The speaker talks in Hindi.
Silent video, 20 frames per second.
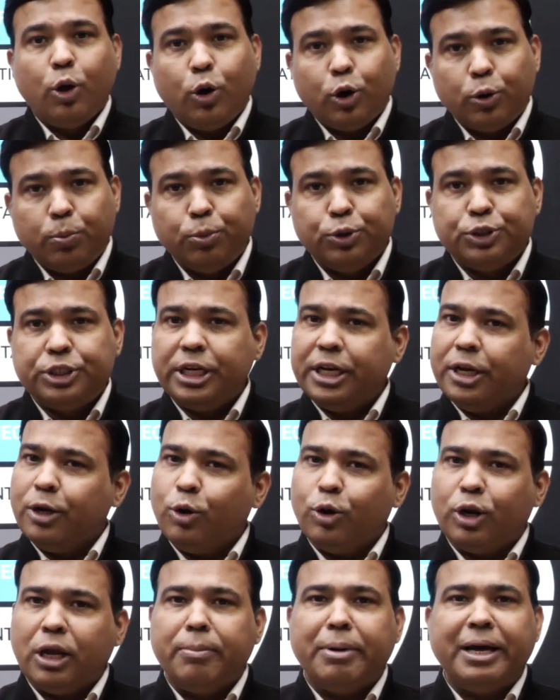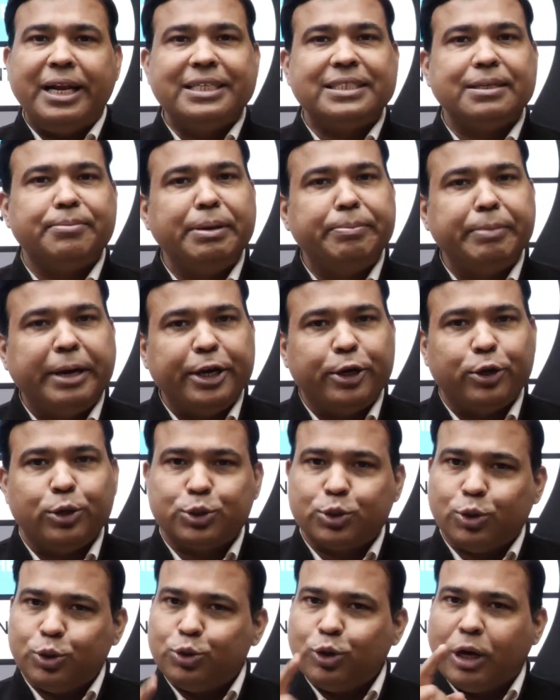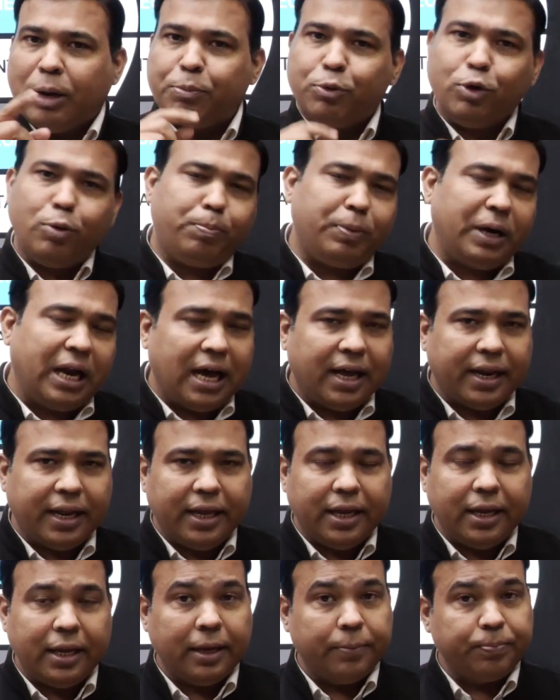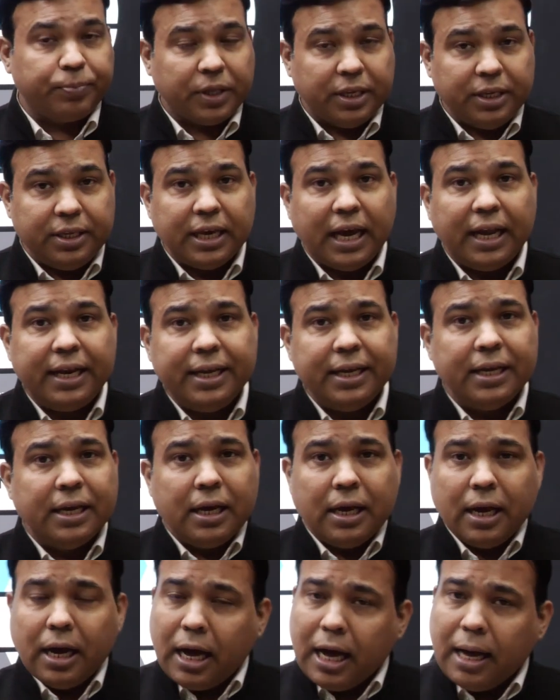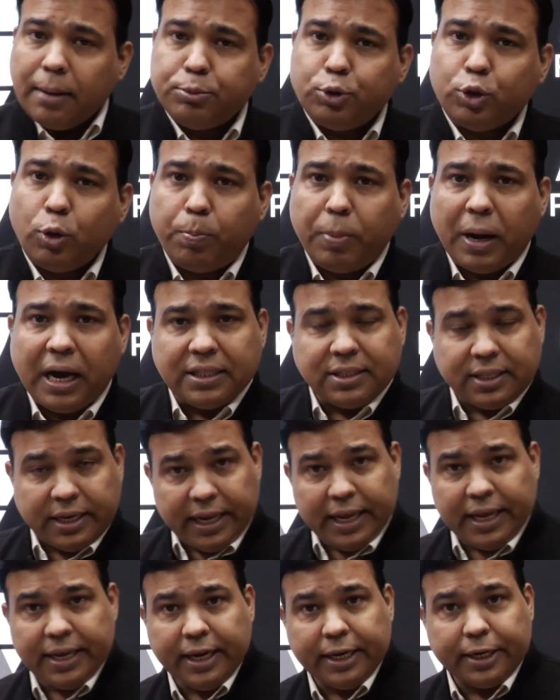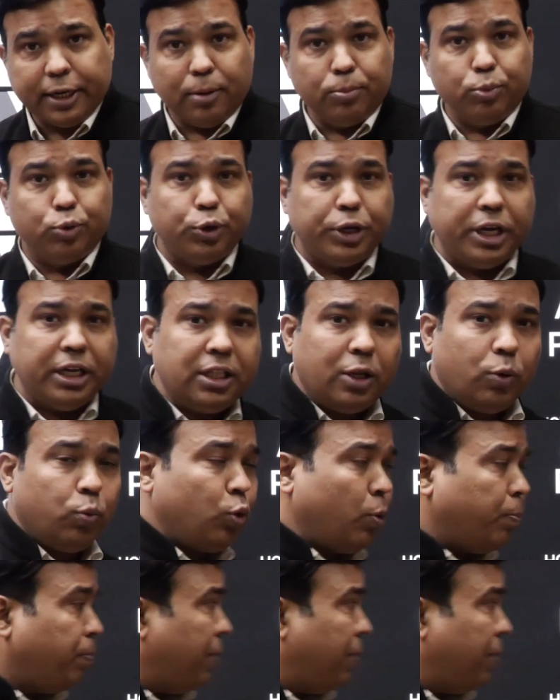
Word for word: और मुझे और हमारे सभी मेंटर्स को जो आपको पढ़ा रहे हैं यानी अब जो बात रहेगी टर्म टू के अंदर वो